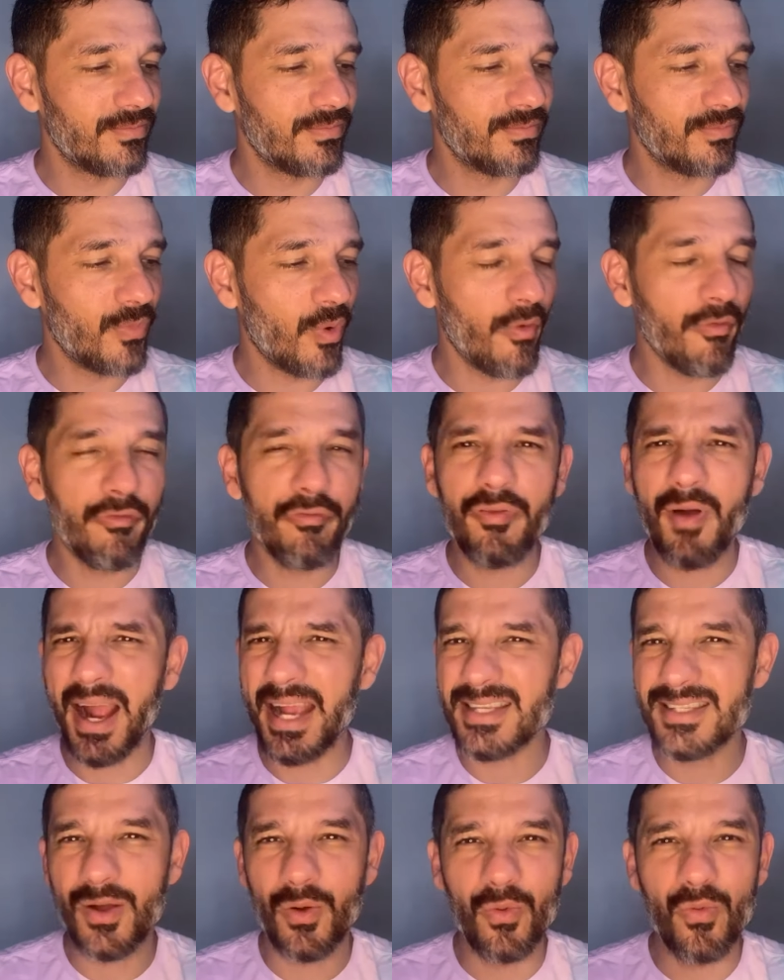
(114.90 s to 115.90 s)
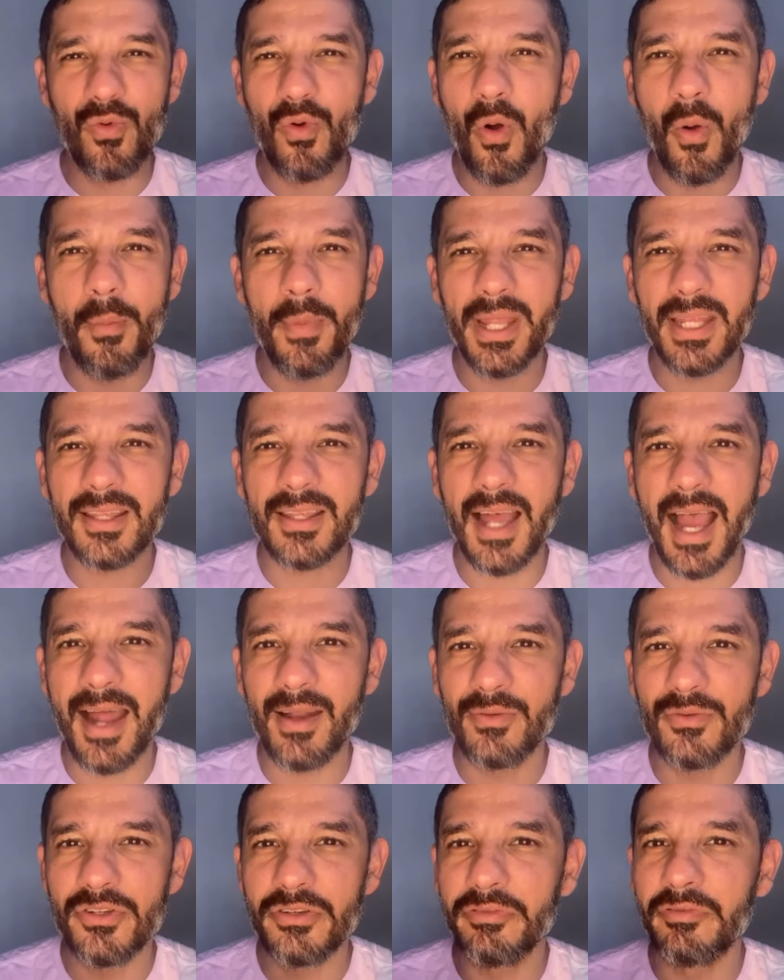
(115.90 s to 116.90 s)
ou faz algum
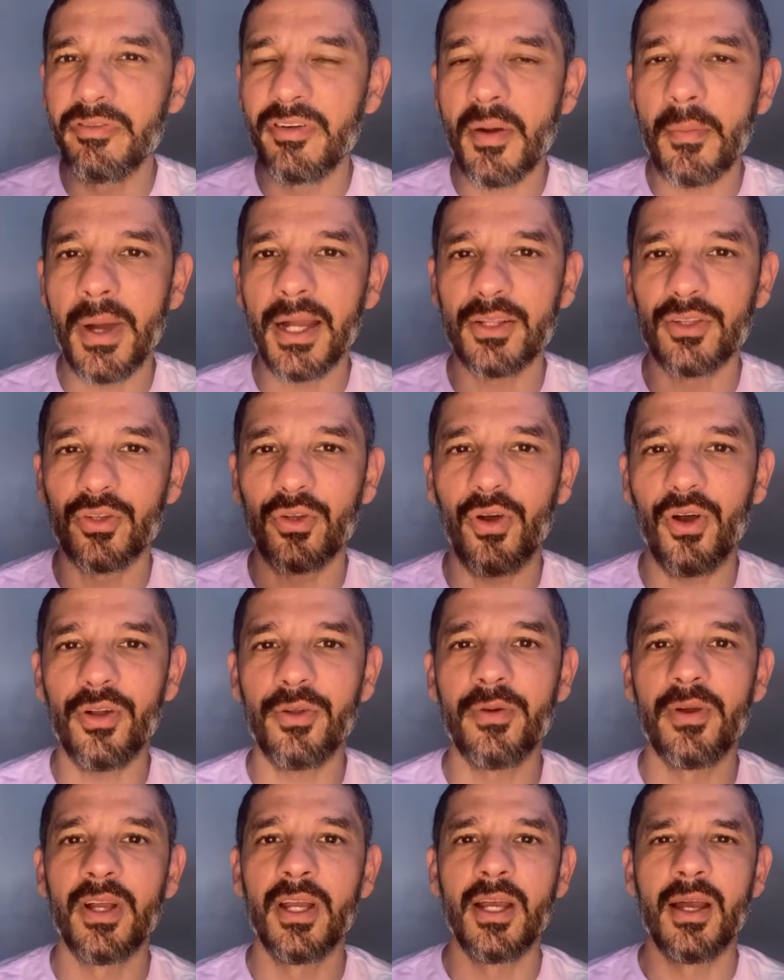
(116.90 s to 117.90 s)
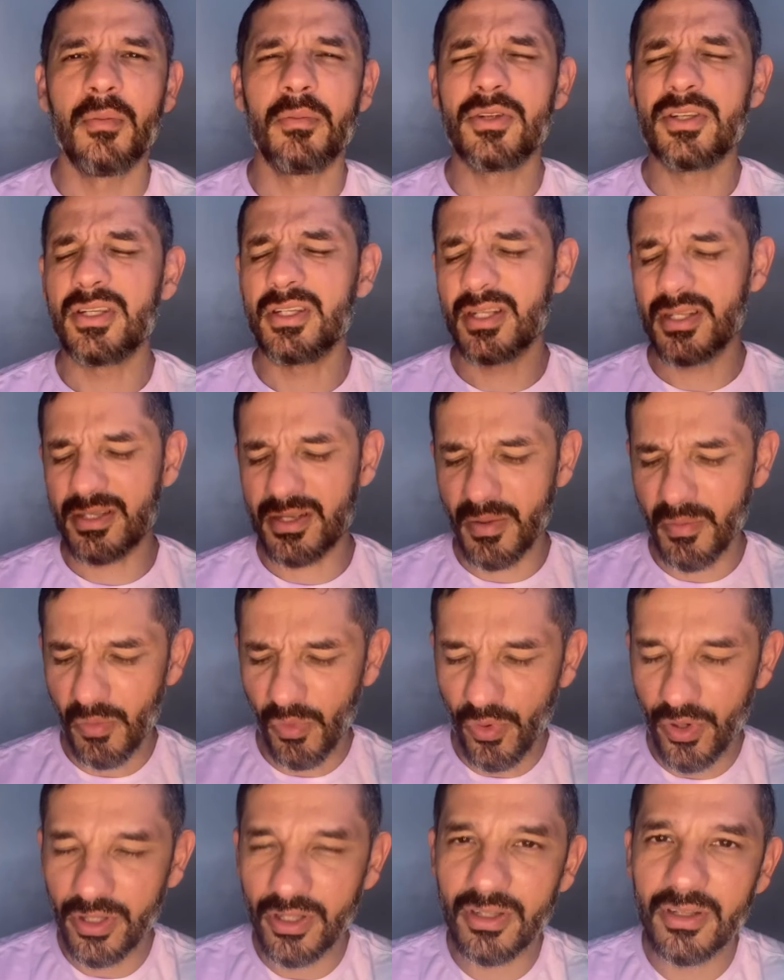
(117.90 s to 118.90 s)
comentário difamatório precisa ser
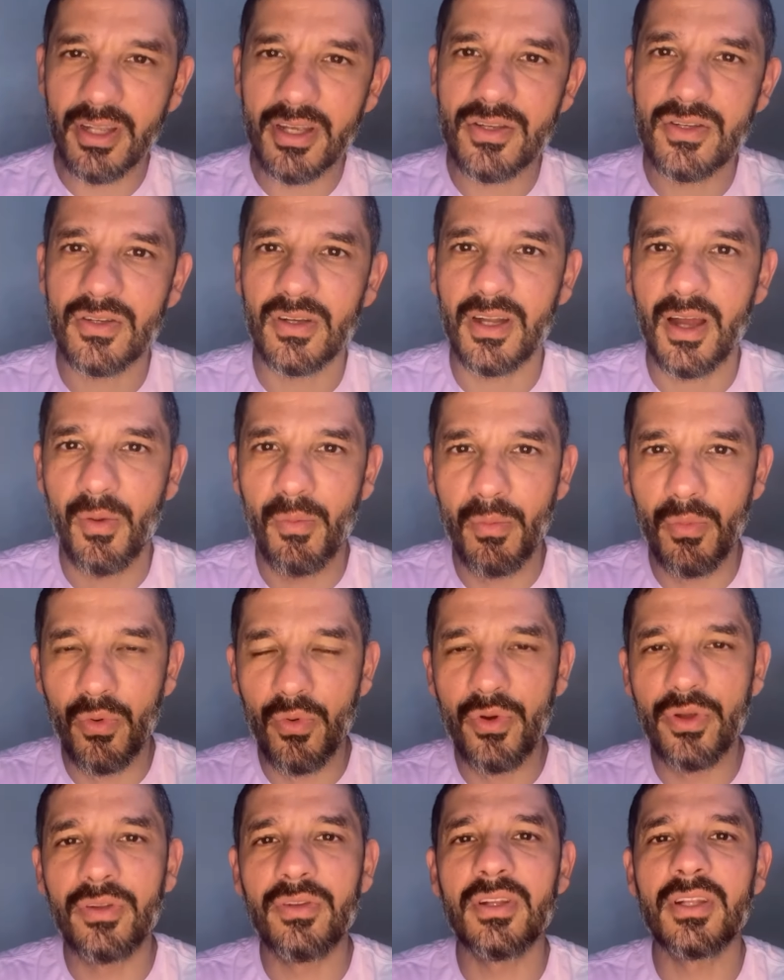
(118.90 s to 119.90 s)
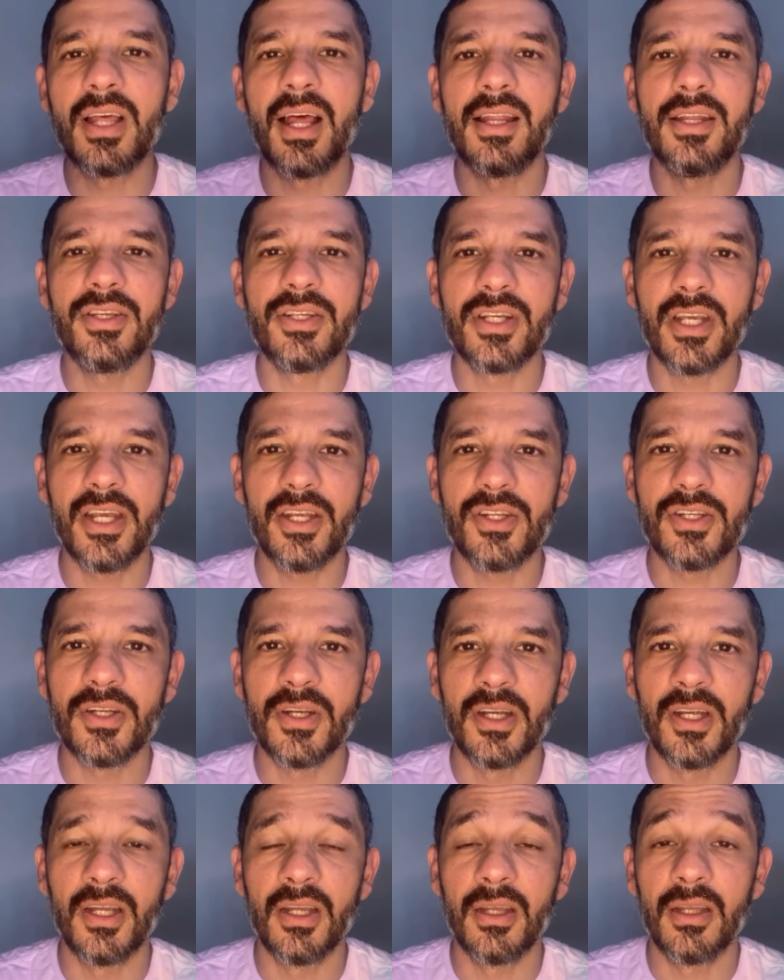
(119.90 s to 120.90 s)
muito intencional, muito inteligente
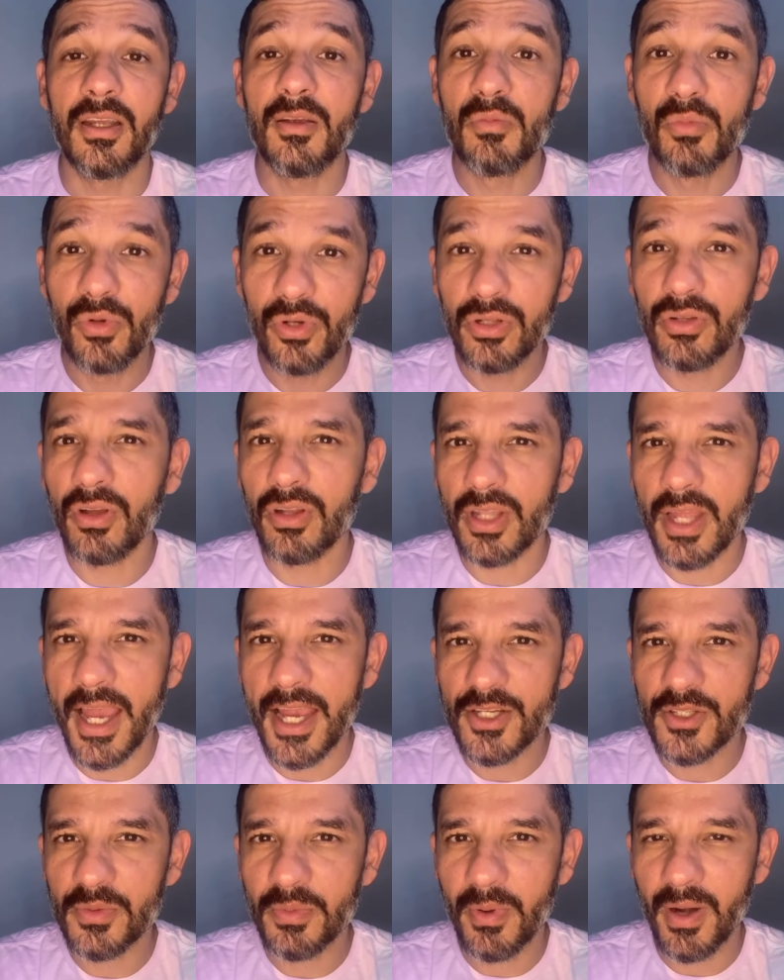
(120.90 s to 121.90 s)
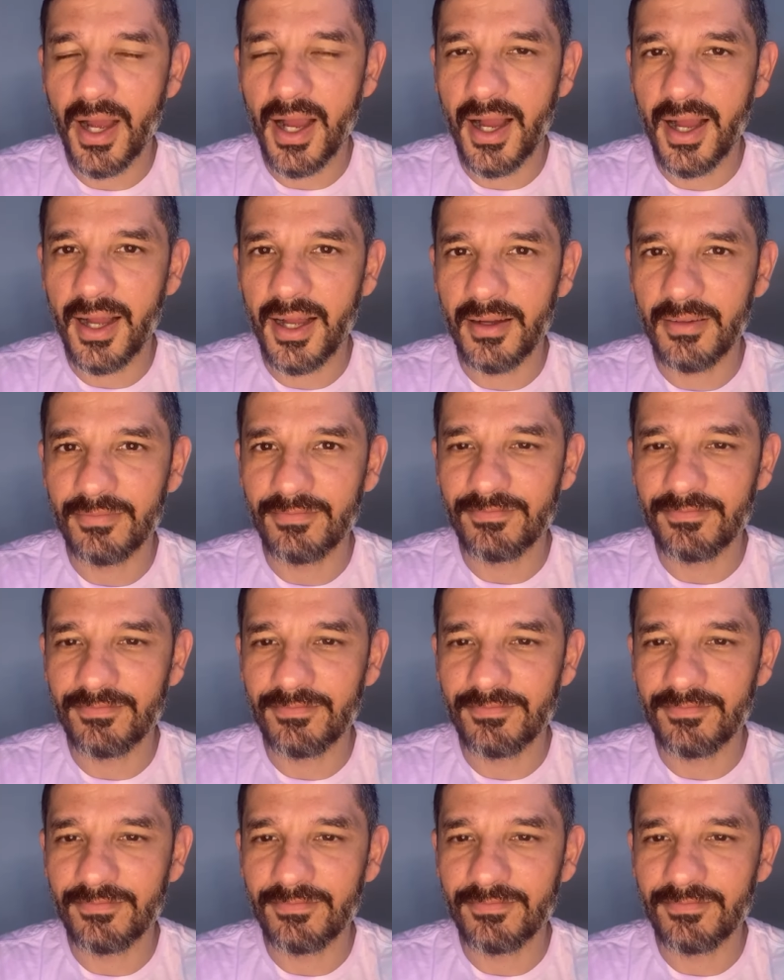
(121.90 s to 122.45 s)
e muito honesto para